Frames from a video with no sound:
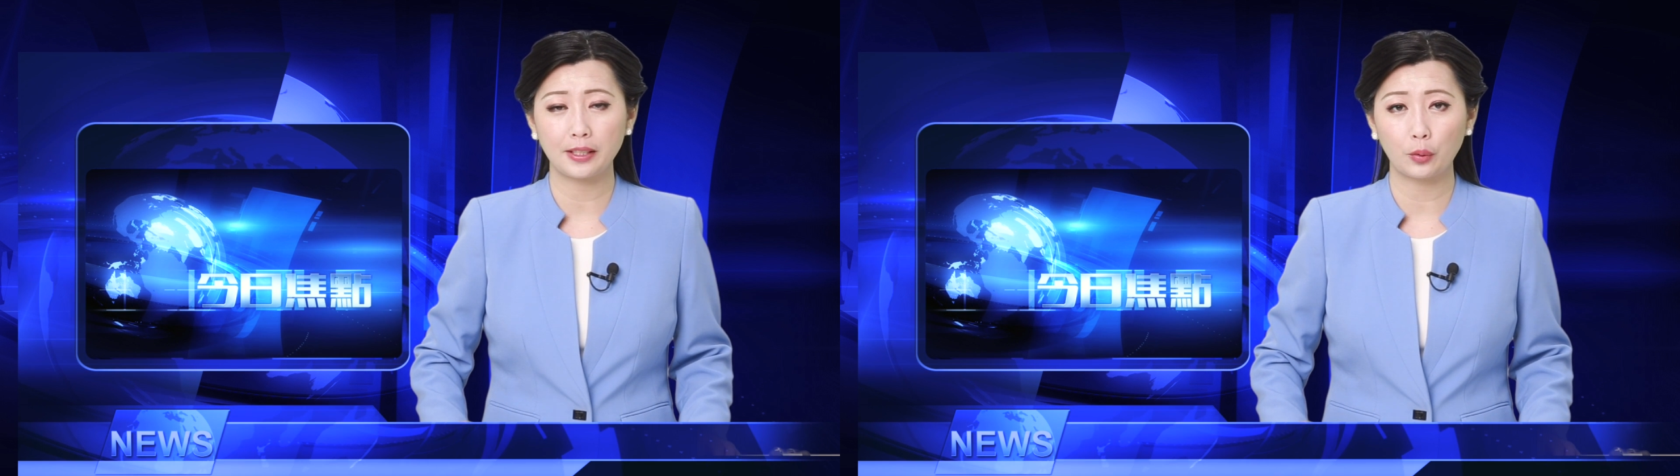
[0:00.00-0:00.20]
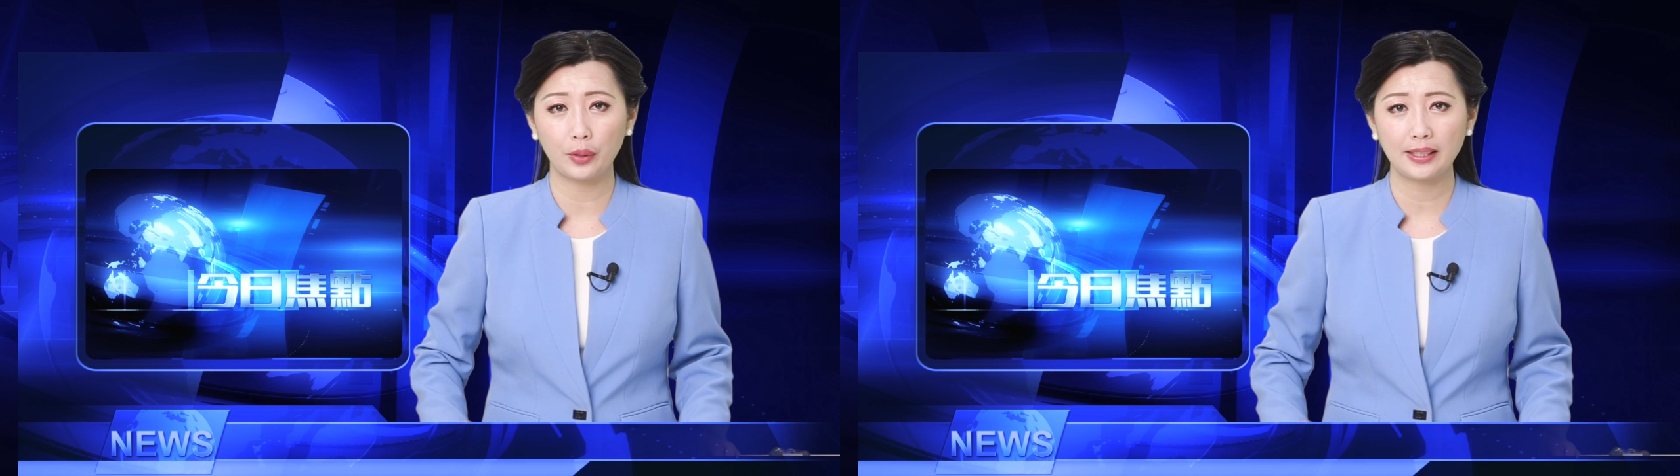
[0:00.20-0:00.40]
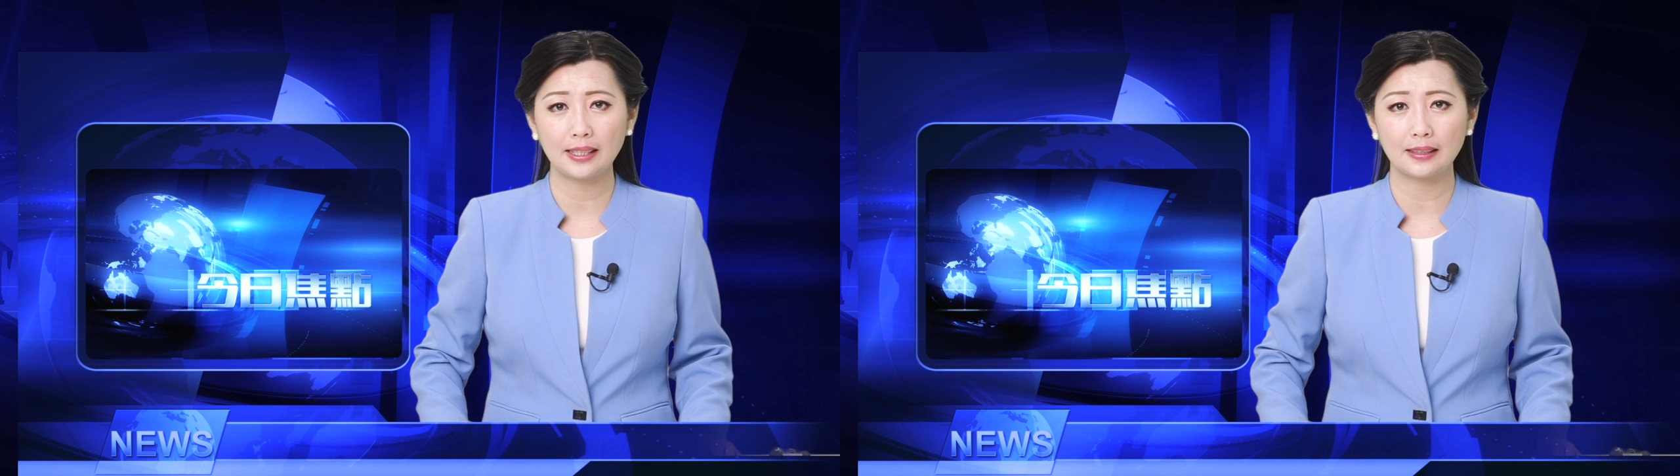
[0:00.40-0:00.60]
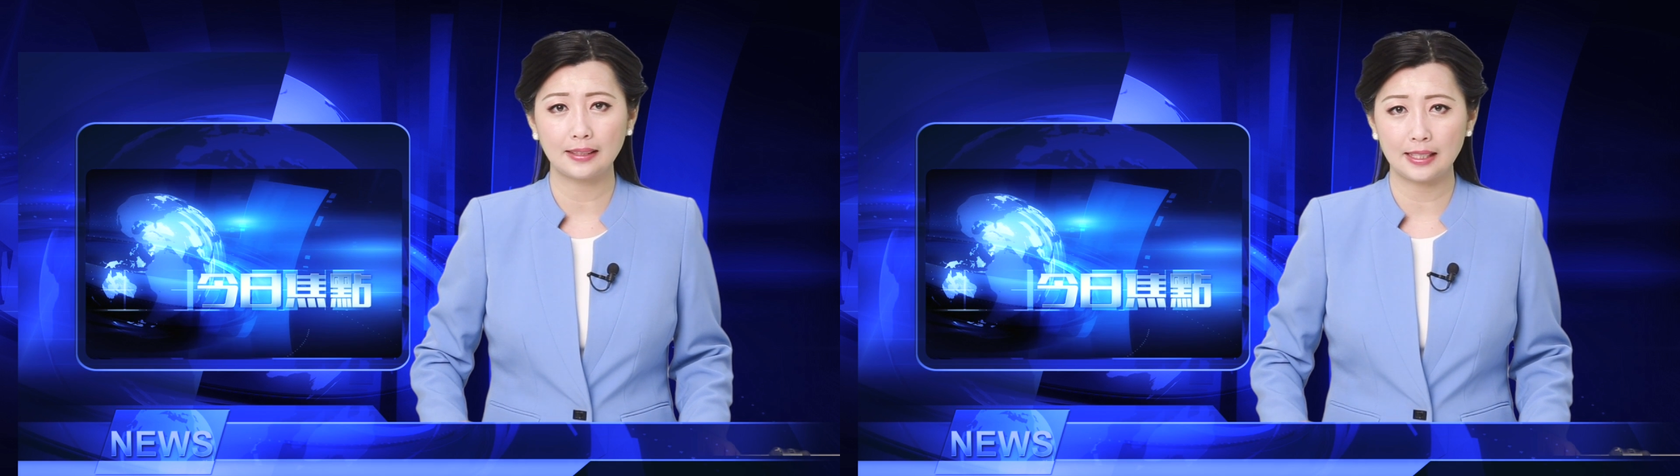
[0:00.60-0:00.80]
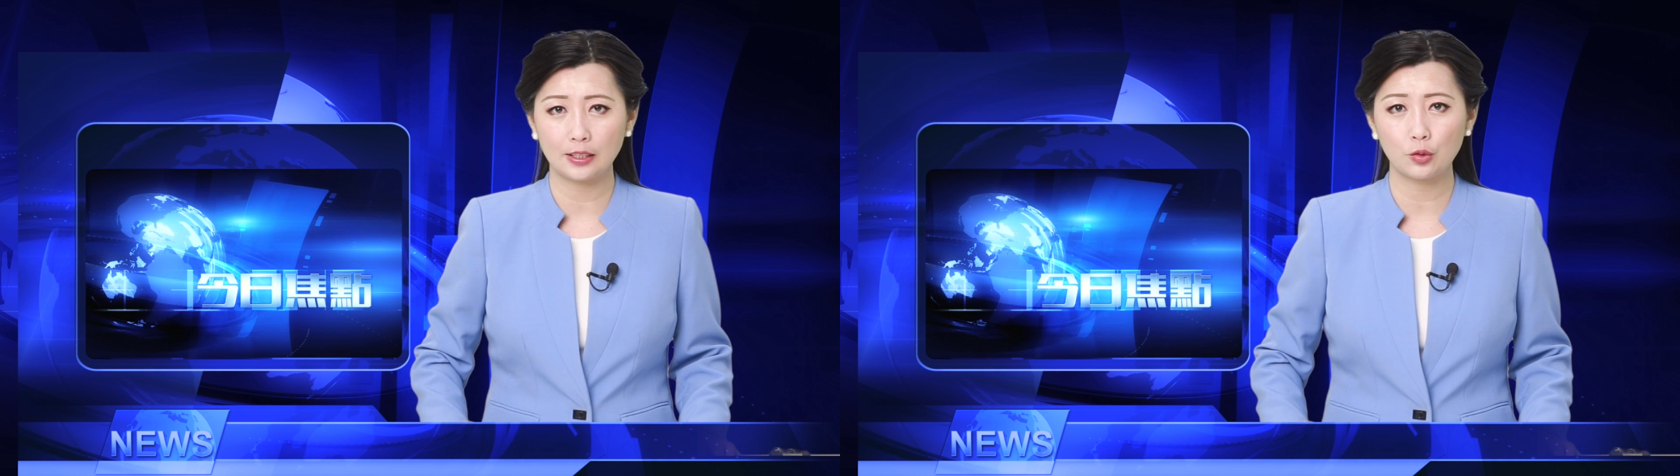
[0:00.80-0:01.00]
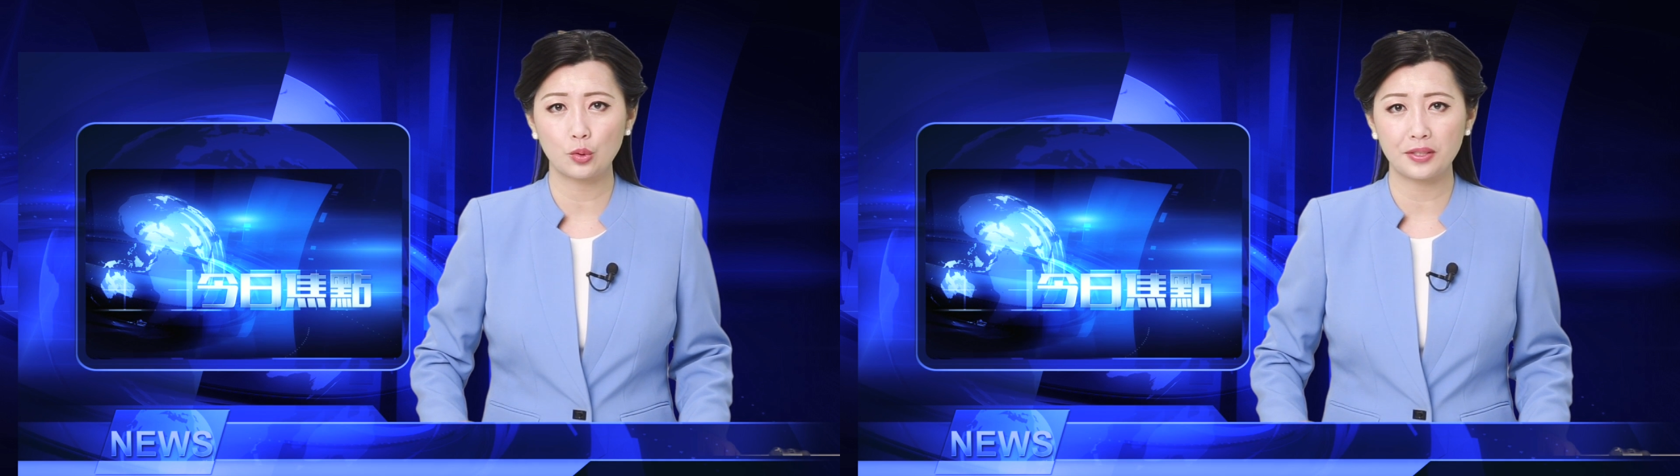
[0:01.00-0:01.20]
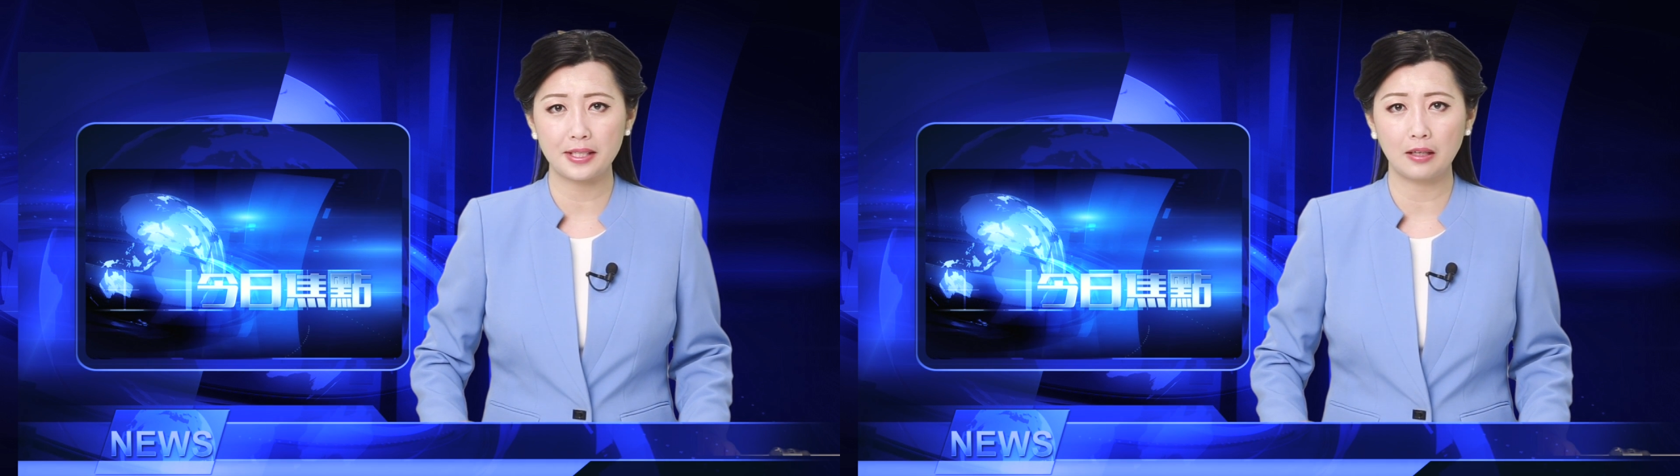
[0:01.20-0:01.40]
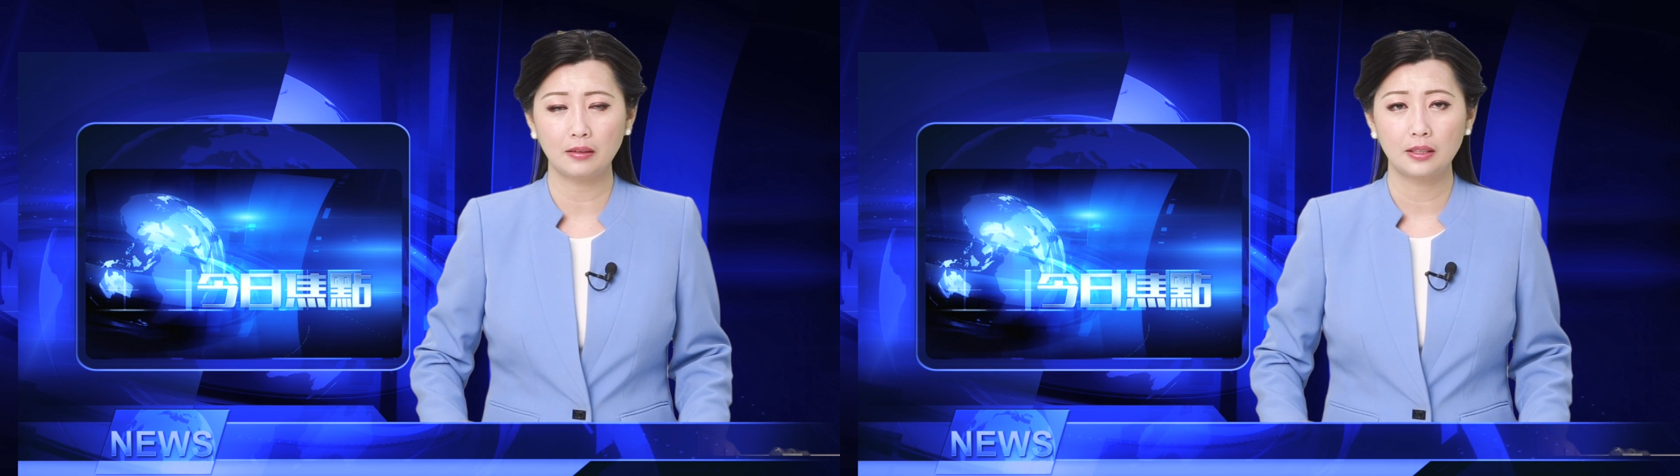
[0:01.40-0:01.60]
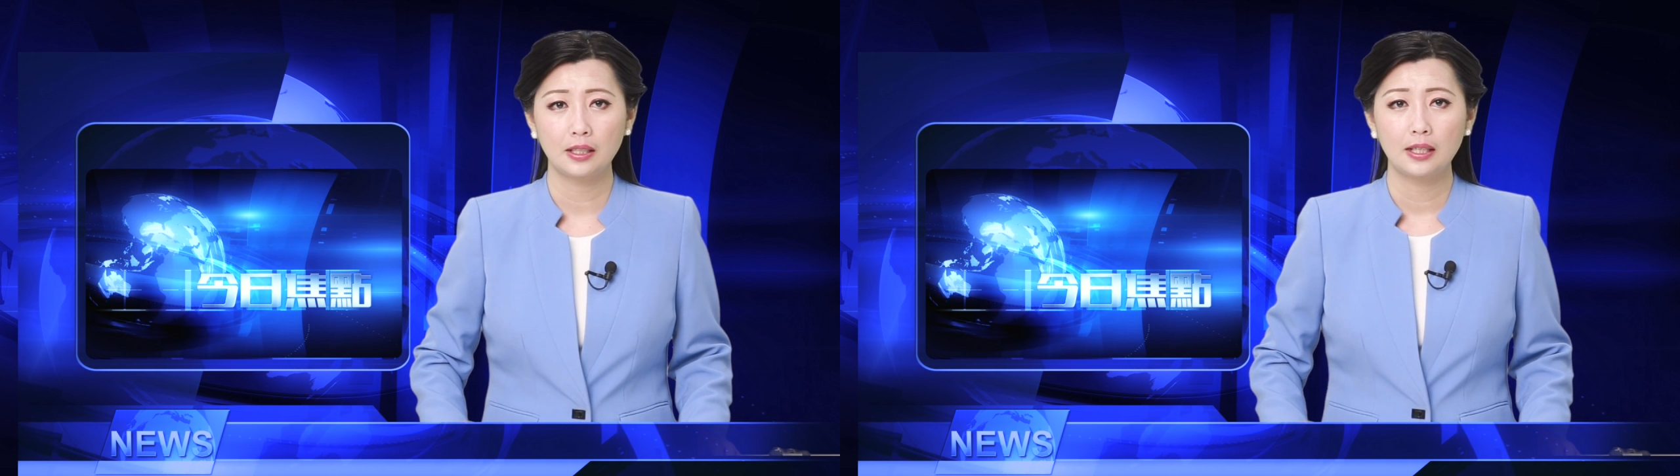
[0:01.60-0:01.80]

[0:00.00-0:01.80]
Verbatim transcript: 的规定也已经取消。